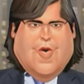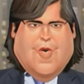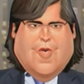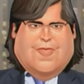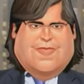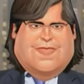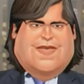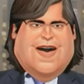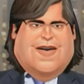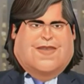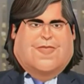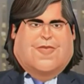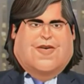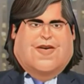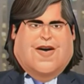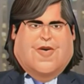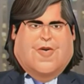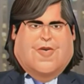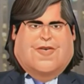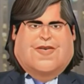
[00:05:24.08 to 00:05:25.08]
cortar con
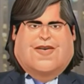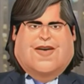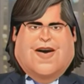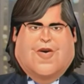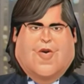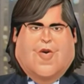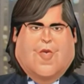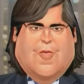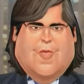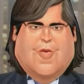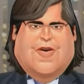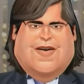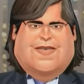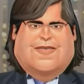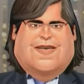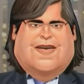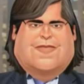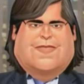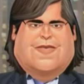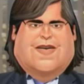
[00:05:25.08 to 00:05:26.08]
la lógica
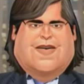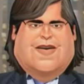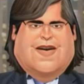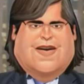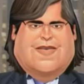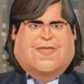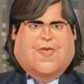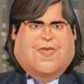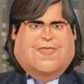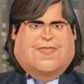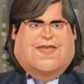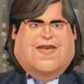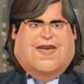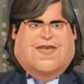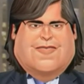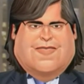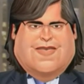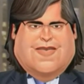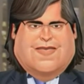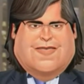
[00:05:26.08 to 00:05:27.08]
corporativa y dadivosa y
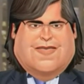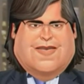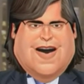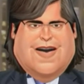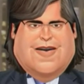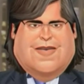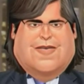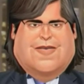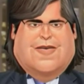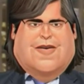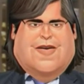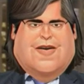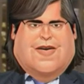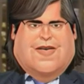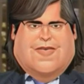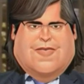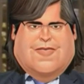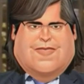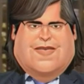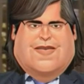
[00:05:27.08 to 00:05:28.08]
enfrentar
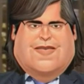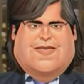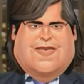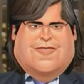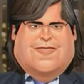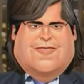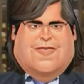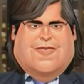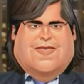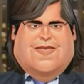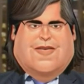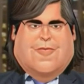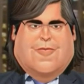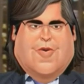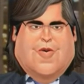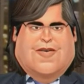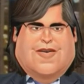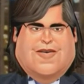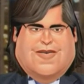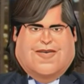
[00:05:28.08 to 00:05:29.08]
los desafíos de
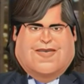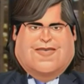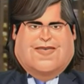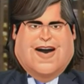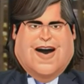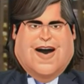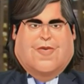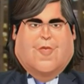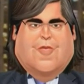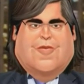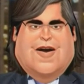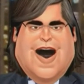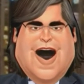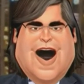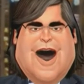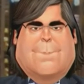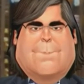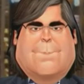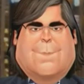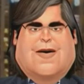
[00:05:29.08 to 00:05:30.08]
modernizar a un
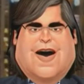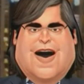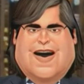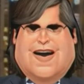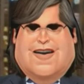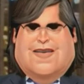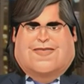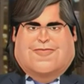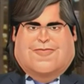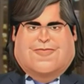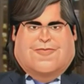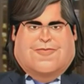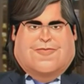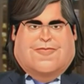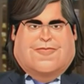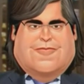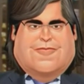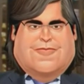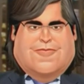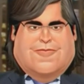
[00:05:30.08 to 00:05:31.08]
gran país
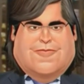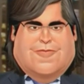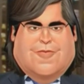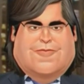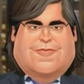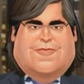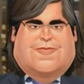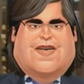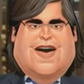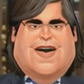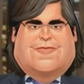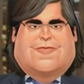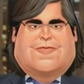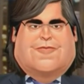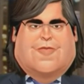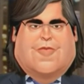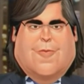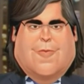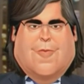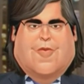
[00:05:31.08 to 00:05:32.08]
con
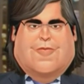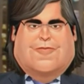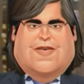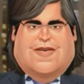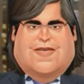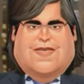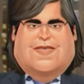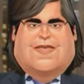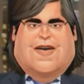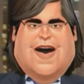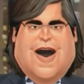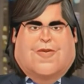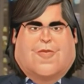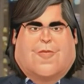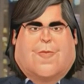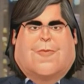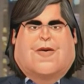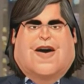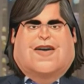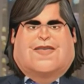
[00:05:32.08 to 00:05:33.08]
tanto potencial,
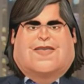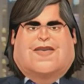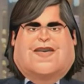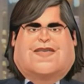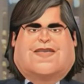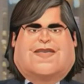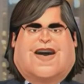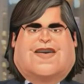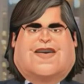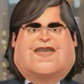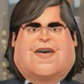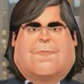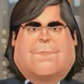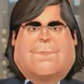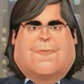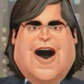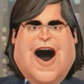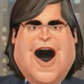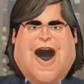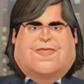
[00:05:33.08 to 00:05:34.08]
un país que está
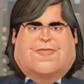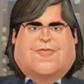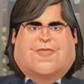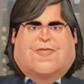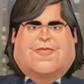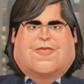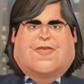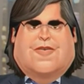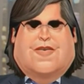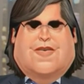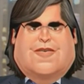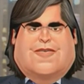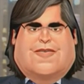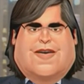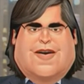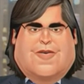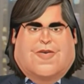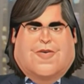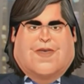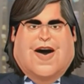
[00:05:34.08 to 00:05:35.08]
sembrado
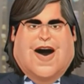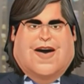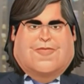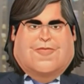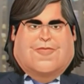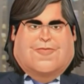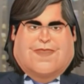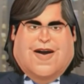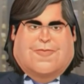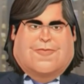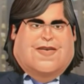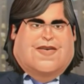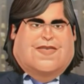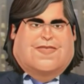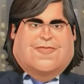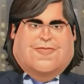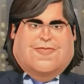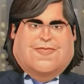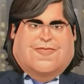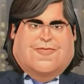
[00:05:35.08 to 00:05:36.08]
de Leonardo da
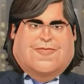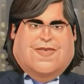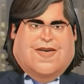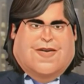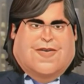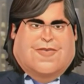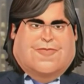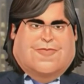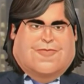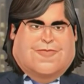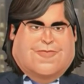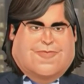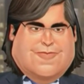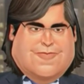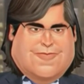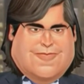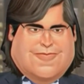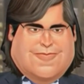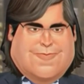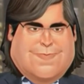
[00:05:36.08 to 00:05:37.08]
Vinci, Diego.
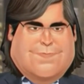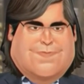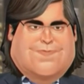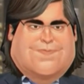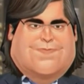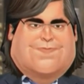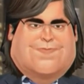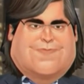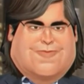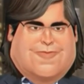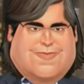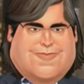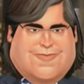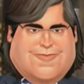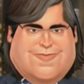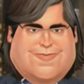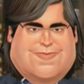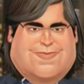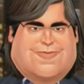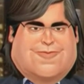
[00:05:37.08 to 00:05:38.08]
¿eh? Sí.
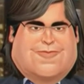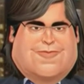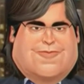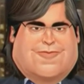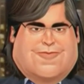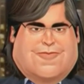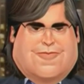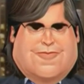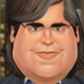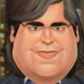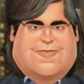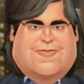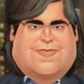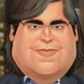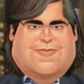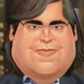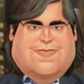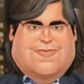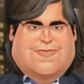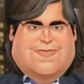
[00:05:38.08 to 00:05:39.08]

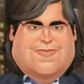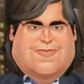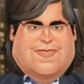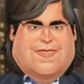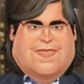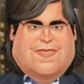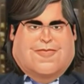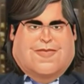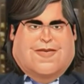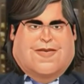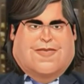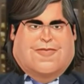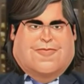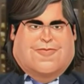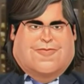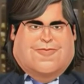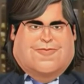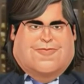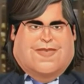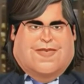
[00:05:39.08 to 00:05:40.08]
Crecen poco de los
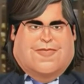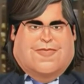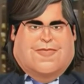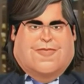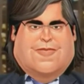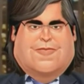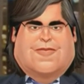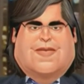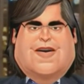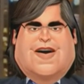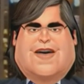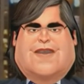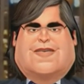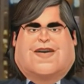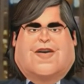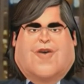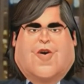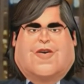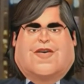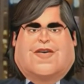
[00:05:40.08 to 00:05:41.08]
sembrados, pero
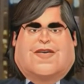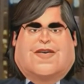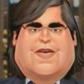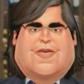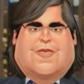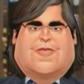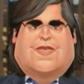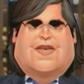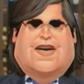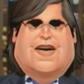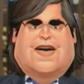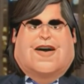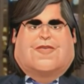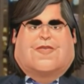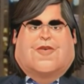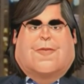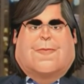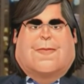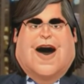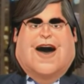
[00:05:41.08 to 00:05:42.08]
Fíjate lo que está
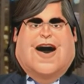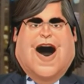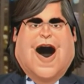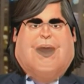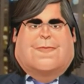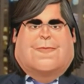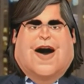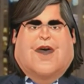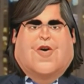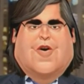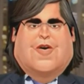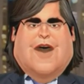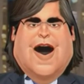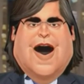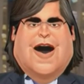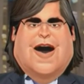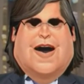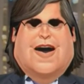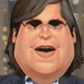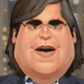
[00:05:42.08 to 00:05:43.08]
sucediendo en Miami ahora.
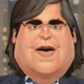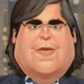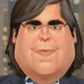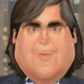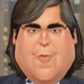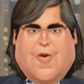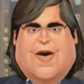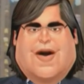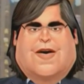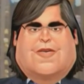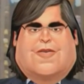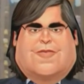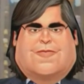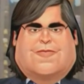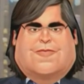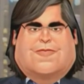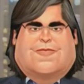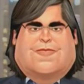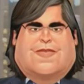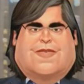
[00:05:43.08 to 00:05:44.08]
Bueno, en Miami
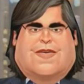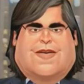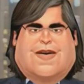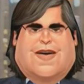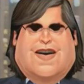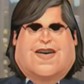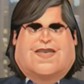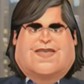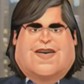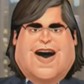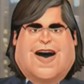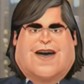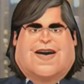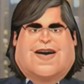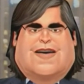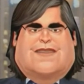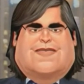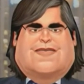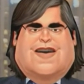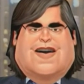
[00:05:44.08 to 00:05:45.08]
está, está
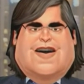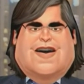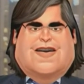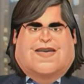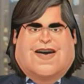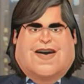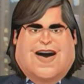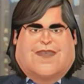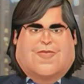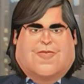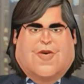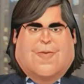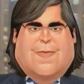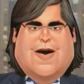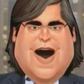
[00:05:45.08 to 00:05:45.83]
argentinizando